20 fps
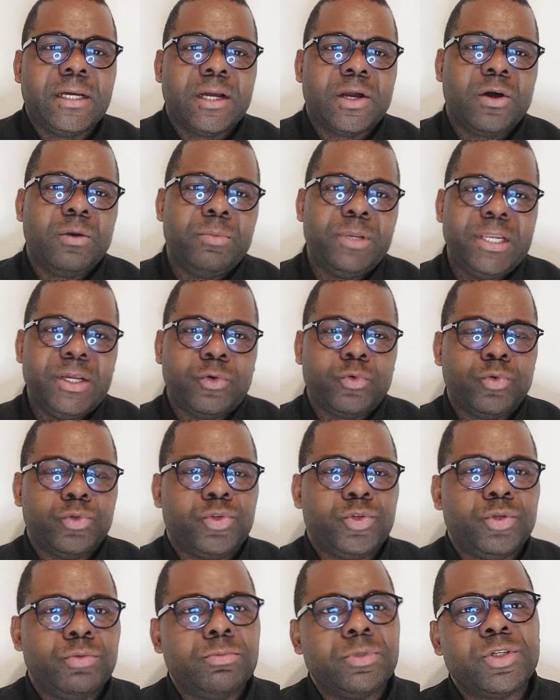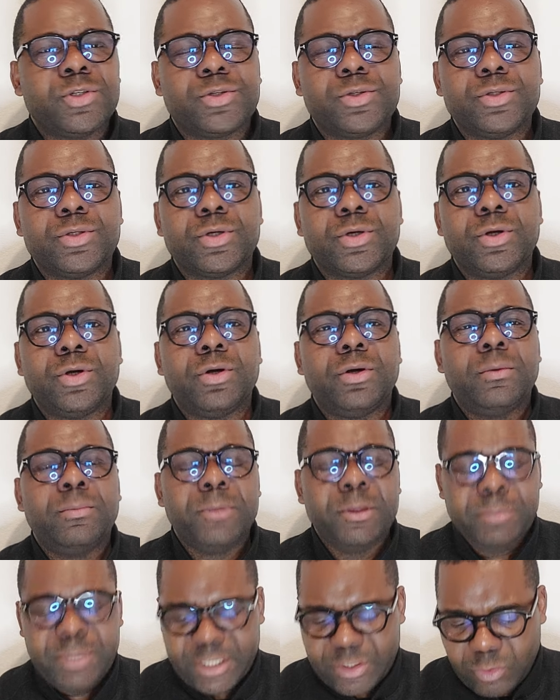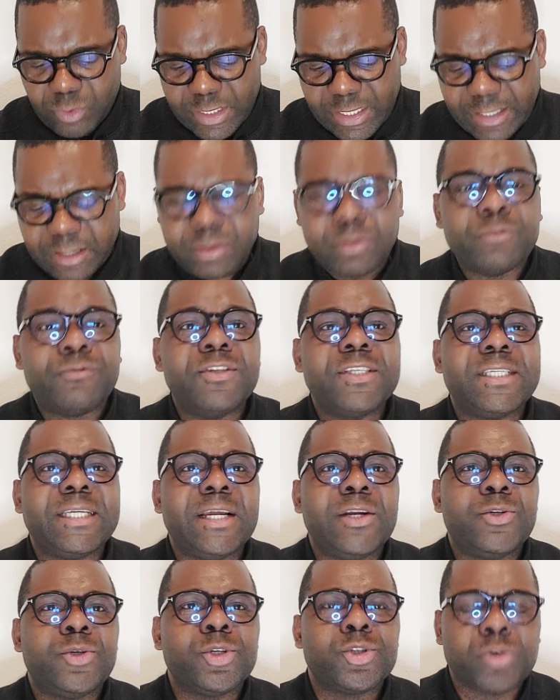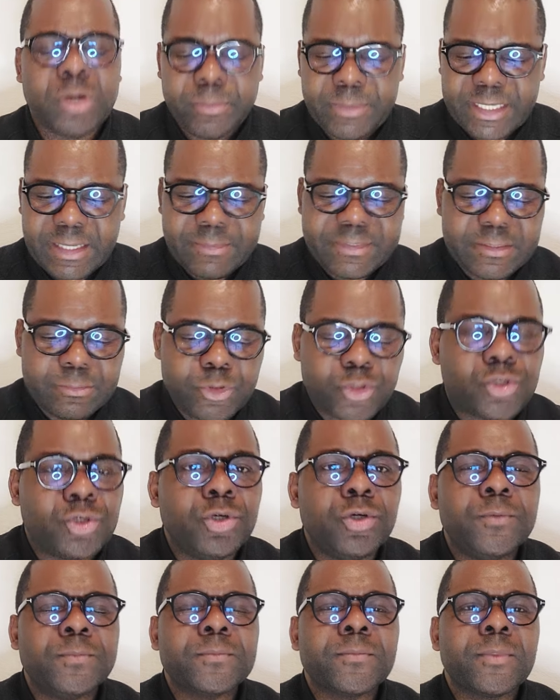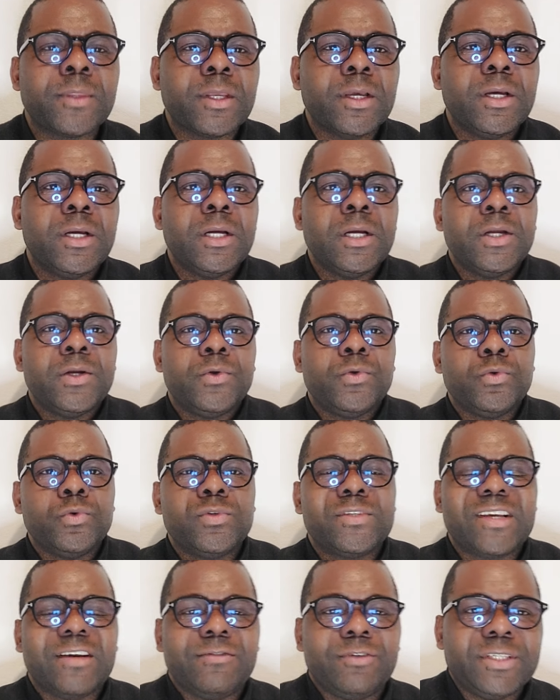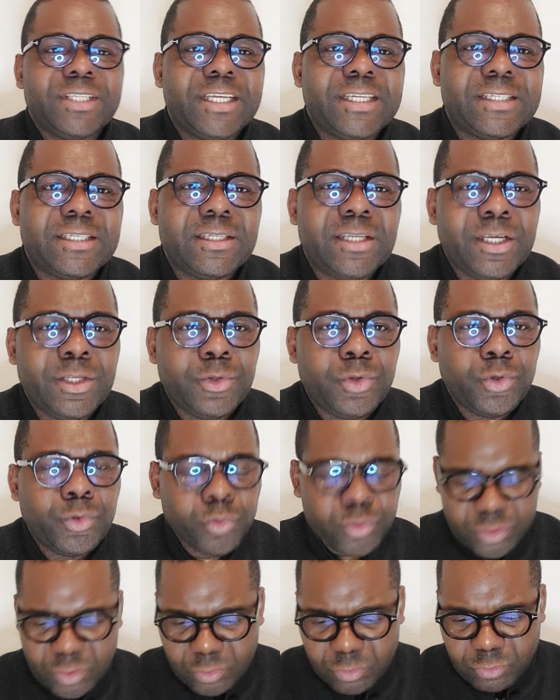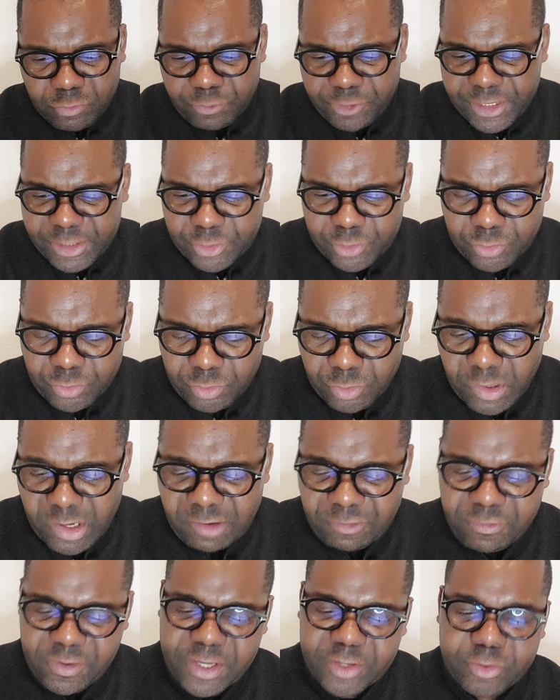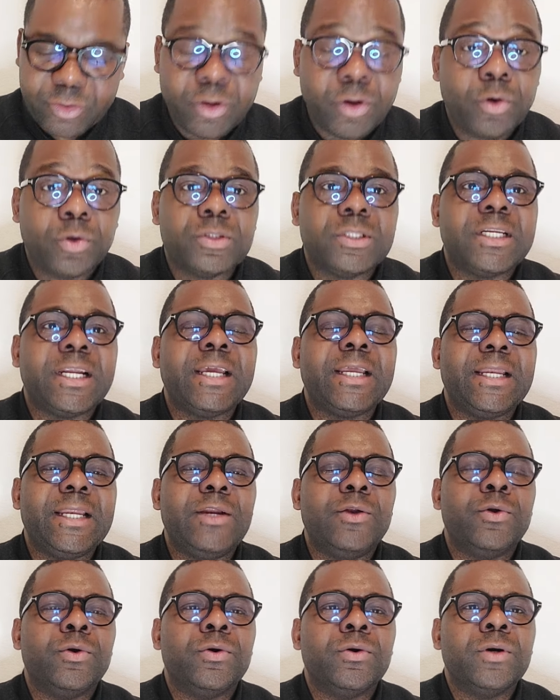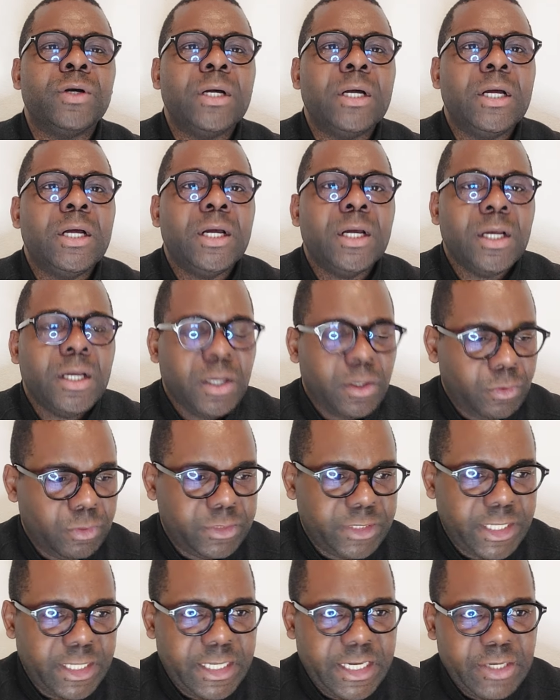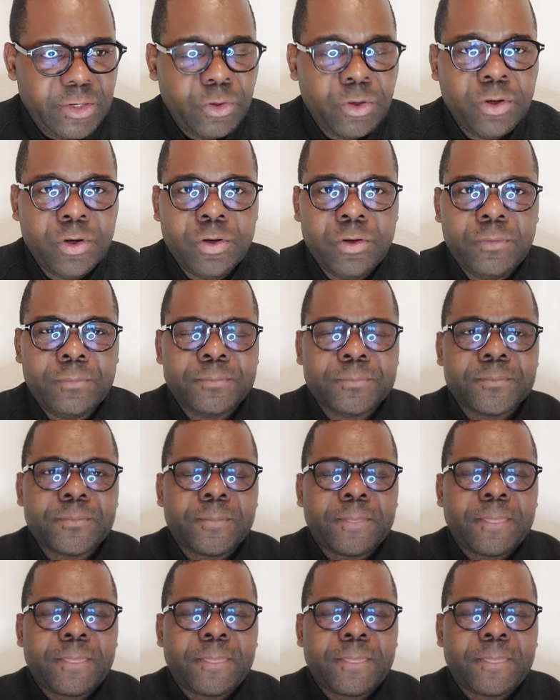comme il est coutume sur euh, Mémi Collard officiels. Ce soir, mesdames et messieurs, nous avons décidé de nous engouffrer sur euh, l'affaire Audrey Lelo. Audrey Lelo,